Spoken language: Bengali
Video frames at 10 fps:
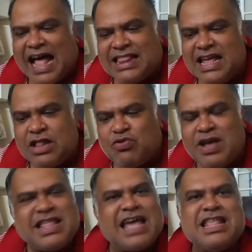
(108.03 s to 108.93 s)
তাদের তো
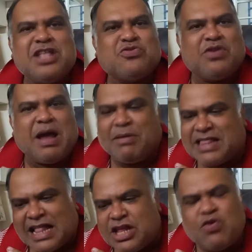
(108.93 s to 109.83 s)
এই দায় দায়িত্ব না বা
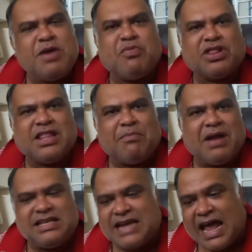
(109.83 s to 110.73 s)
তাদেরও এই বদনাম
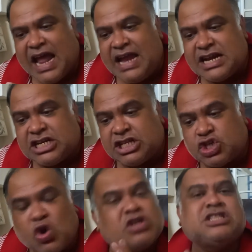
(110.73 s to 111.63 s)
না যারা এটার
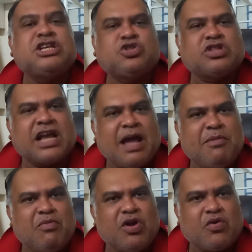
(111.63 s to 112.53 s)
সাথে সংশ্লিষ্ট থাকে
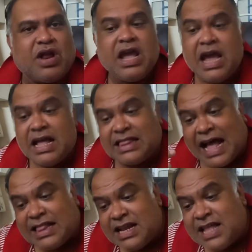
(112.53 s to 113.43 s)
আমি মনে করি
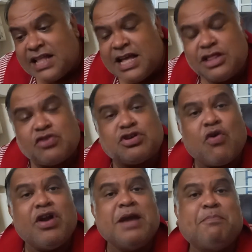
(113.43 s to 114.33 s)
তাদের দায় দায়িত্বটা
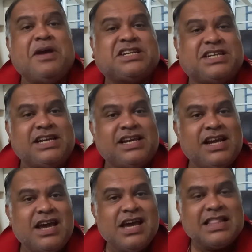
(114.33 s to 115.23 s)
অনেক বেশি
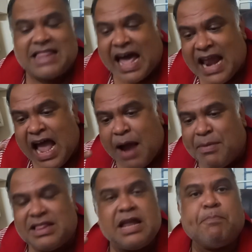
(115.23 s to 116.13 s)
তারা
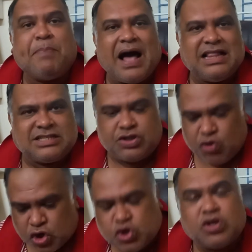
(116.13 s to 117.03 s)
আমাদের পালস
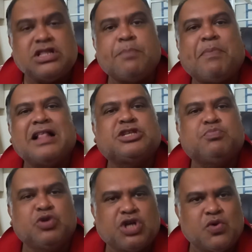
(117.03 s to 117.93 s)
দর্শকদের পালস
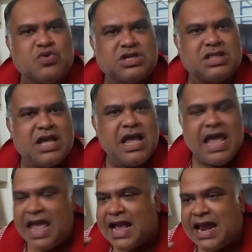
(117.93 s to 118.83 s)
বোঝা উচিত
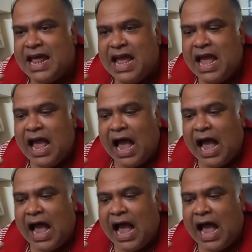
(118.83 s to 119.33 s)
এখানে